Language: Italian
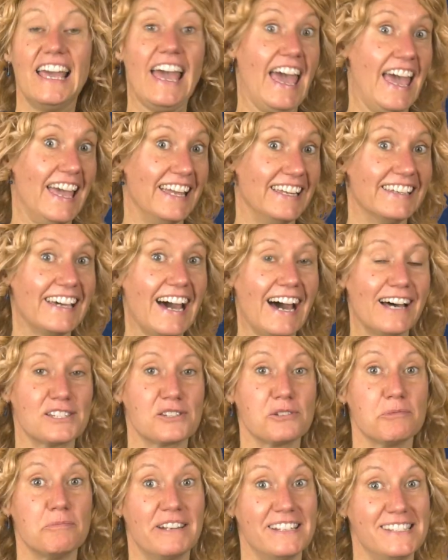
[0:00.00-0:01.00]
È il
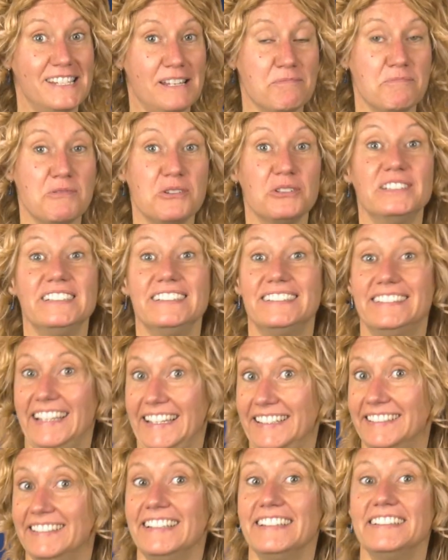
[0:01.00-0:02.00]
caso, per esempio, di
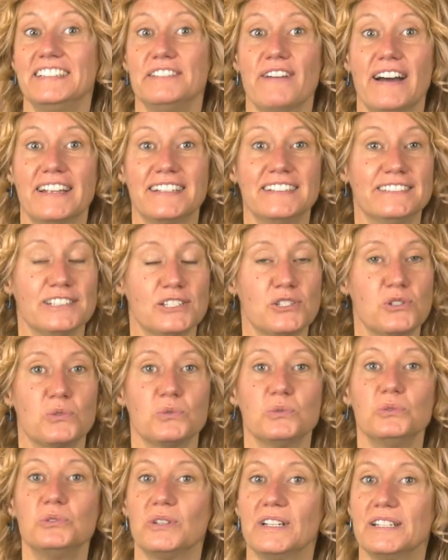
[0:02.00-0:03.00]
tende, divani in
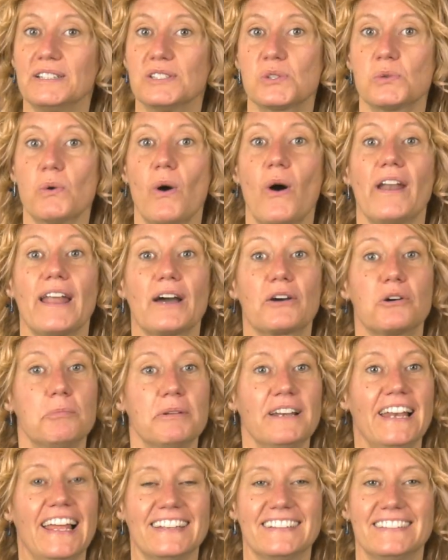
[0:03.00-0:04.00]
tessuto, lenzuola,
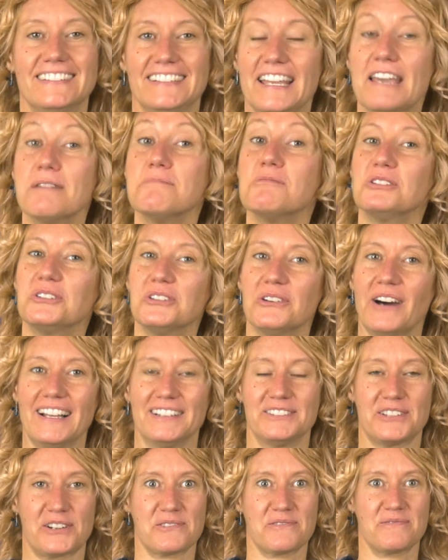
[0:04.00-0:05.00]
copriletti e molto
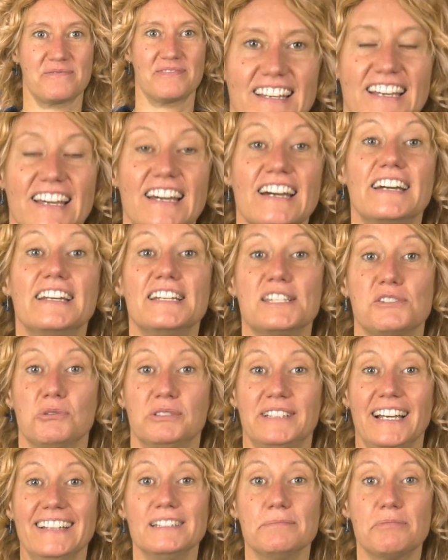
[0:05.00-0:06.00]
altro.
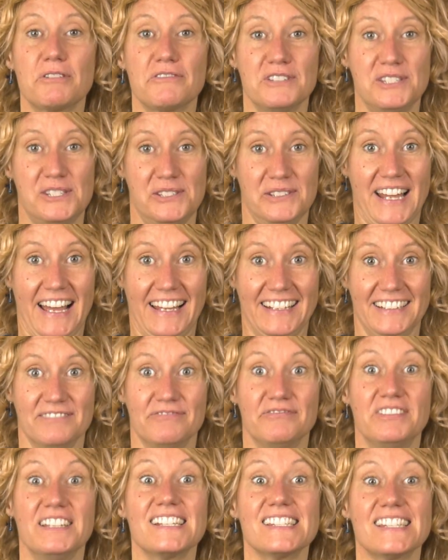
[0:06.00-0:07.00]
Risultati professionali,
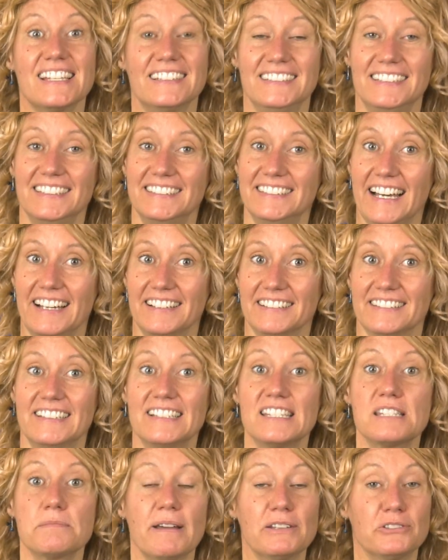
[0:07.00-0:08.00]
versatilità,
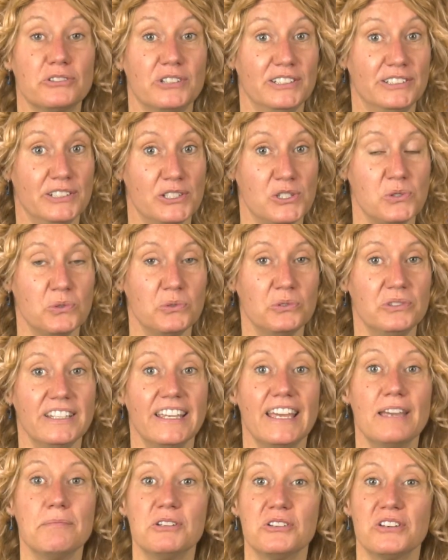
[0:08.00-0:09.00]
rispetto dei
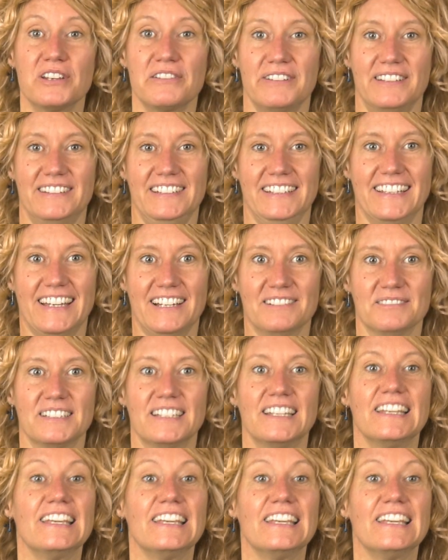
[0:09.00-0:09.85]
tessuti e minore fatica.